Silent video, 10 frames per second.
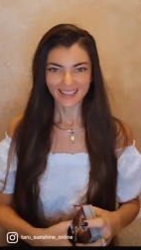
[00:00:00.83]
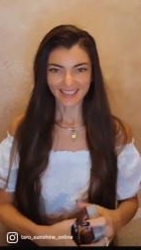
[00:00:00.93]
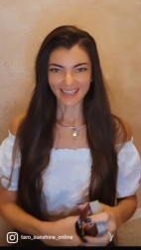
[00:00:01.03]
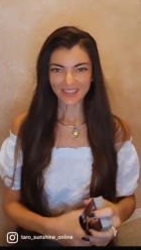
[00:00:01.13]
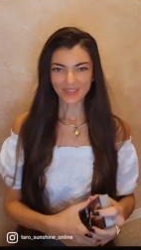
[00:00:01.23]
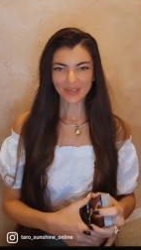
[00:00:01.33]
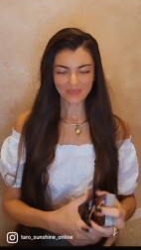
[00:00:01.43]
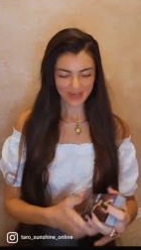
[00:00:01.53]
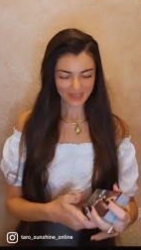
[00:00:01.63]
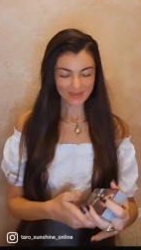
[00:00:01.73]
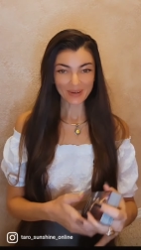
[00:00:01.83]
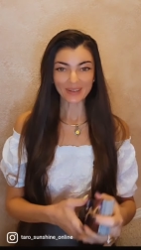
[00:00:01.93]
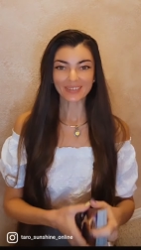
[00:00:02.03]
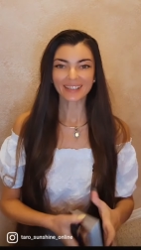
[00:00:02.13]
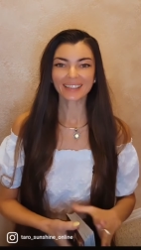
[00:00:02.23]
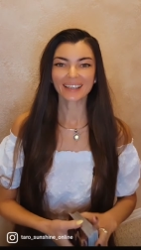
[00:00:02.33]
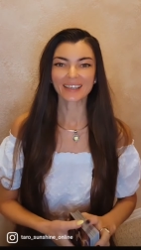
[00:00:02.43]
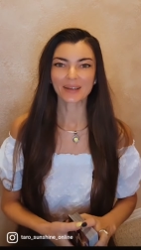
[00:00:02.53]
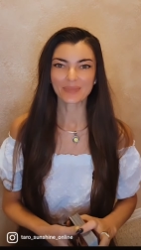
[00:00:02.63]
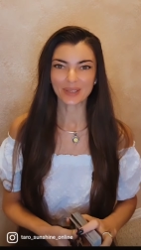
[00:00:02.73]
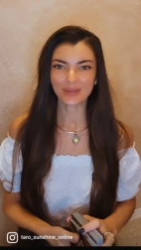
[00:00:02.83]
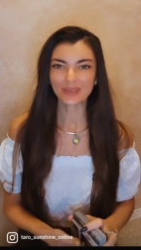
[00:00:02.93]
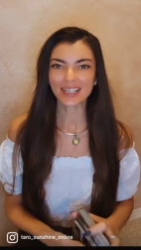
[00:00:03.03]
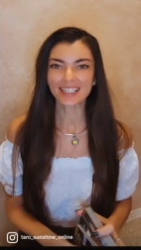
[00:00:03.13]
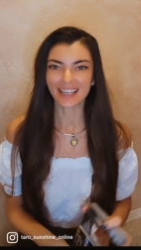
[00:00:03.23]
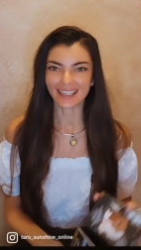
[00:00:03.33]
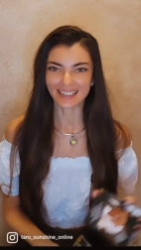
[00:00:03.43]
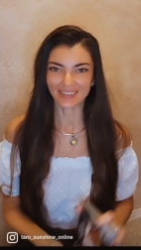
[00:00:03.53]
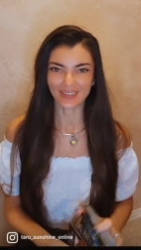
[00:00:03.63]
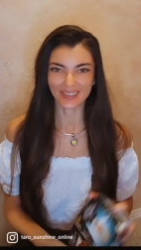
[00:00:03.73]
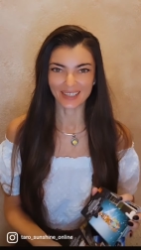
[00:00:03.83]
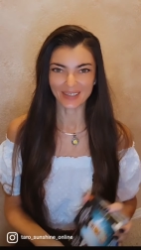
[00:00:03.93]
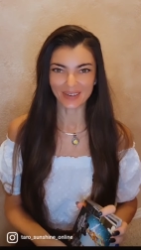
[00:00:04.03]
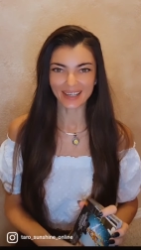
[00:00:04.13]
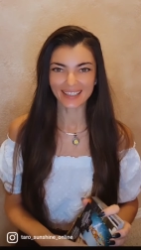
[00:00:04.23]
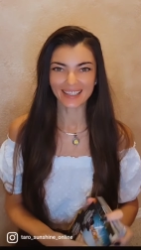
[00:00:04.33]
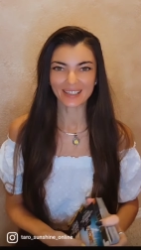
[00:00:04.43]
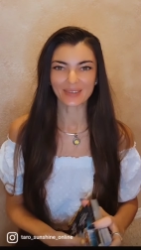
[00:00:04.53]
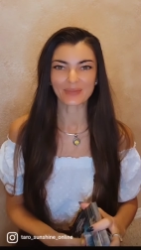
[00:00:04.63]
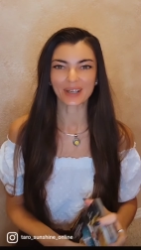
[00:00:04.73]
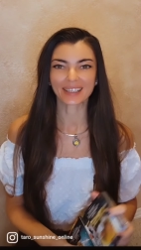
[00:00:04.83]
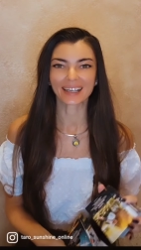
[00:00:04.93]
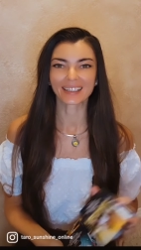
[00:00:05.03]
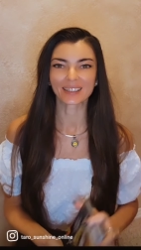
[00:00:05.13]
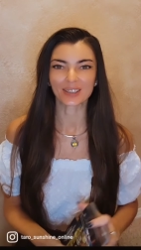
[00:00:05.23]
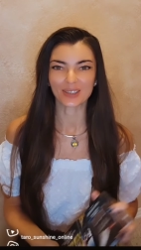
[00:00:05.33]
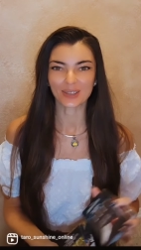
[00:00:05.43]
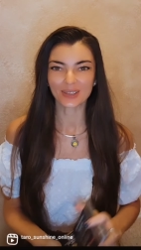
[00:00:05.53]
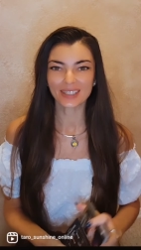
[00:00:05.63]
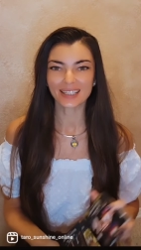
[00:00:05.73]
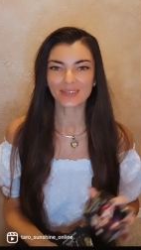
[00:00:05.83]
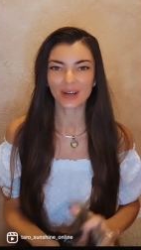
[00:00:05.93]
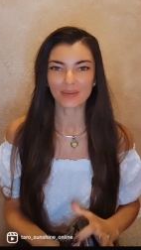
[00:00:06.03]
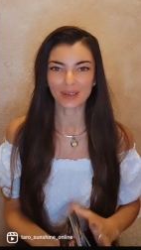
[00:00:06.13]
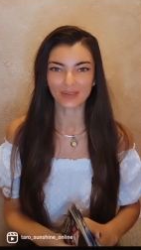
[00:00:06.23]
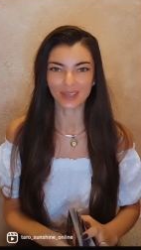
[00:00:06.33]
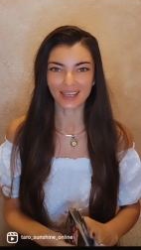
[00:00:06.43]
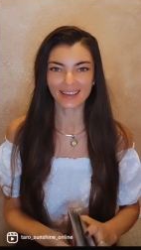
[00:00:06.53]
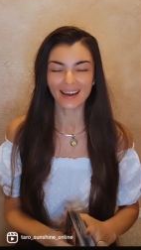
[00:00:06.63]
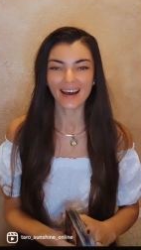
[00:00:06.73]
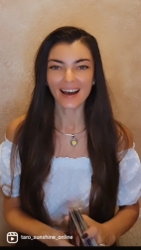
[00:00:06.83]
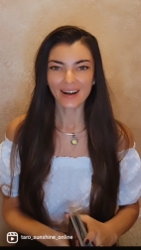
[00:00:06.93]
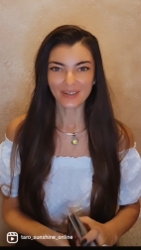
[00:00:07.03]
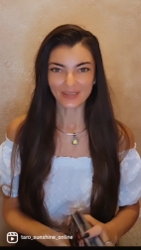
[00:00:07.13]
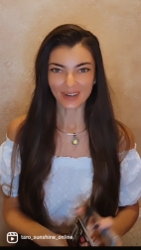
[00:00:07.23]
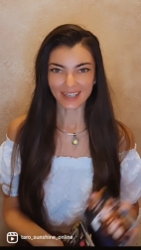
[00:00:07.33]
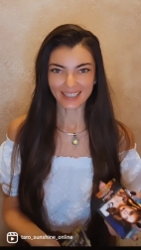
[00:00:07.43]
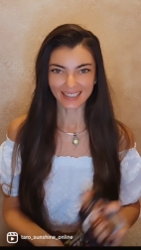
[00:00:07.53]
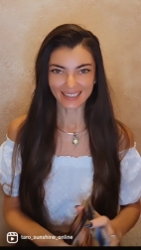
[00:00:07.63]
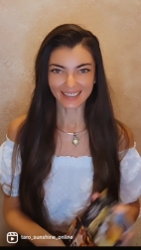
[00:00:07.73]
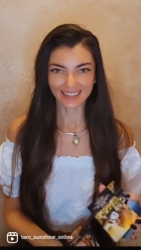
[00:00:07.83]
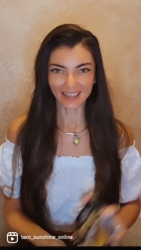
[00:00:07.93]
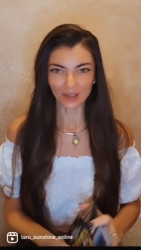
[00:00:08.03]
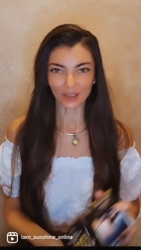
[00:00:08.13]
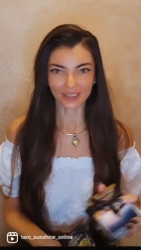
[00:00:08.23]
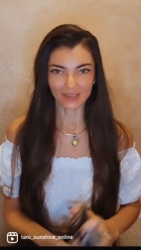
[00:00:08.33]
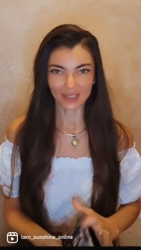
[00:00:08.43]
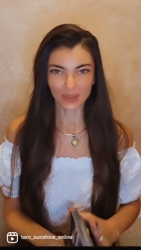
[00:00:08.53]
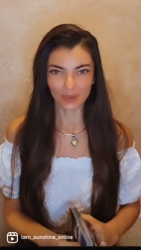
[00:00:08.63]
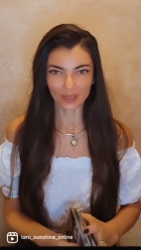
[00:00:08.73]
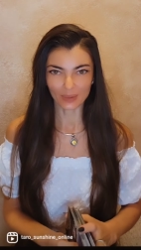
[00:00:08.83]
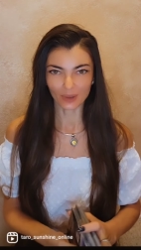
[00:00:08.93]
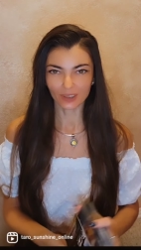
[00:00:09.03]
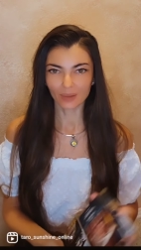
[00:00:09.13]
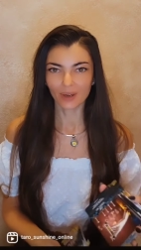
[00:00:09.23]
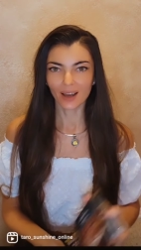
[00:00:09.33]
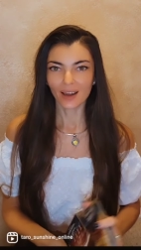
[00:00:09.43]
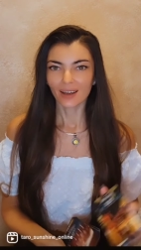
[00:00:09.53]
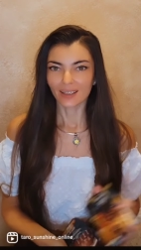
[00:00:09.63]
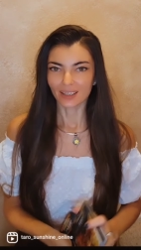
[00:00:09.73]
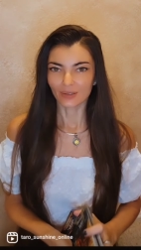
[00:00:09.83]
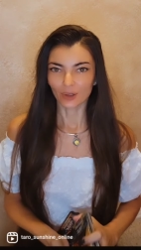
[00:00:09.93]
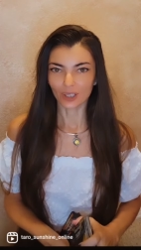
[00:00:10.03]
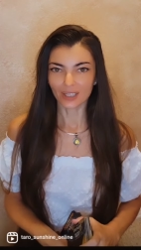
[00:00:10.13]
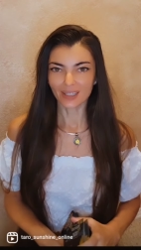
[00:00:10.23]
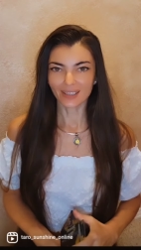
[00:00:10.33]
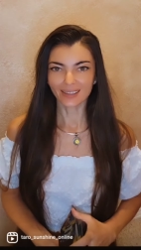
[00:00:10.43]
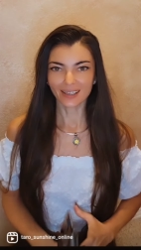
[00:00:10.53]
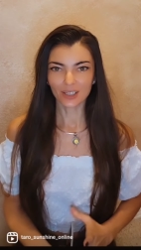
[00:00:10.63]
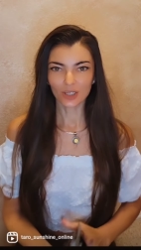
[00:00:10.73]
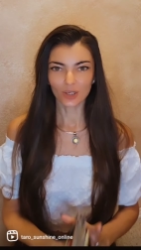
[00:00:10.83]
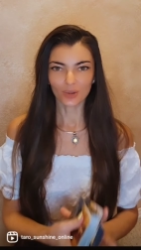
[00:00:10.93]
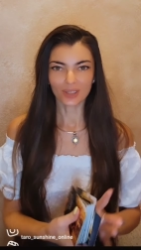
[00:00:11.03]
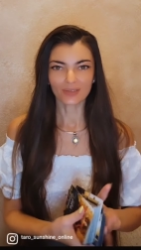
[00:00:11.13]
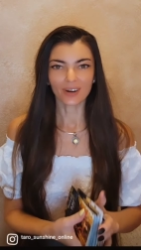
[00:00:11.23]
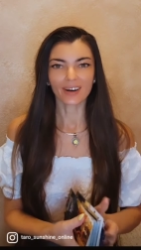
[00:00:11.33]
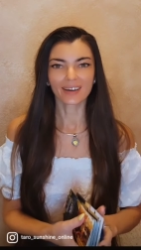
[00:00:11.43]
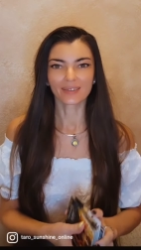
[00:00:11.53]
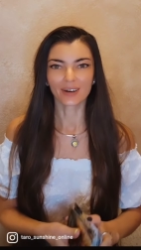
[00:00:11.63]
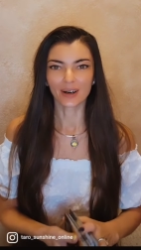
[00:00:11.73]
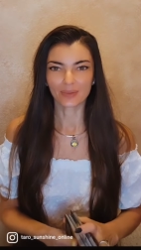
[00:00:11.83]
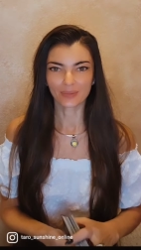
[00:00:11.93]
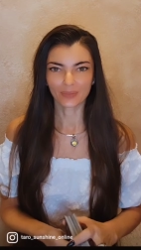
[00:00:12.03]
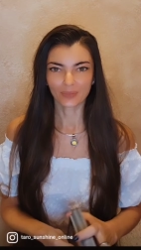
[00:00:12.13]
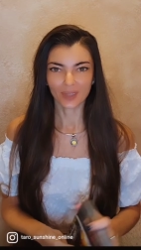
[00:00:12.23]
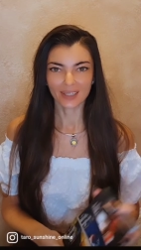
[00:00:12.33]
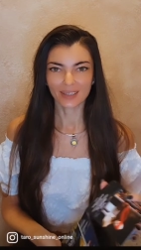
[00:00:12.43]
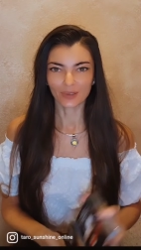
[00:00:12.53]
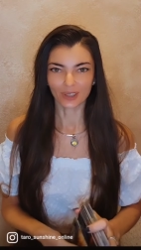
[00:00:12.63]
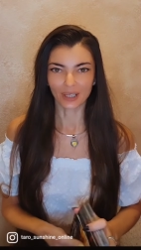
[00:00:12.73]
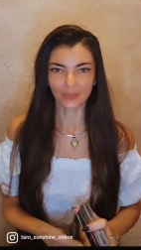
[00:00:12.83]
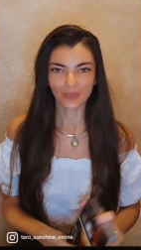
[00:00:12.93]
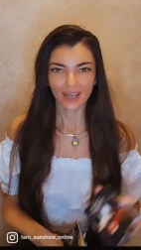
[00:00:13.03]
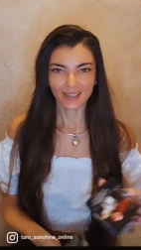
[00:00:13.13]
Здравствуйте, мои неимоверные! Я безумно счастлива видеть вас на своем канале Таро Солнца. С вами Евгения, ваш личный таролог. Давайте посмотрим его истинные чувства к вам сегодня.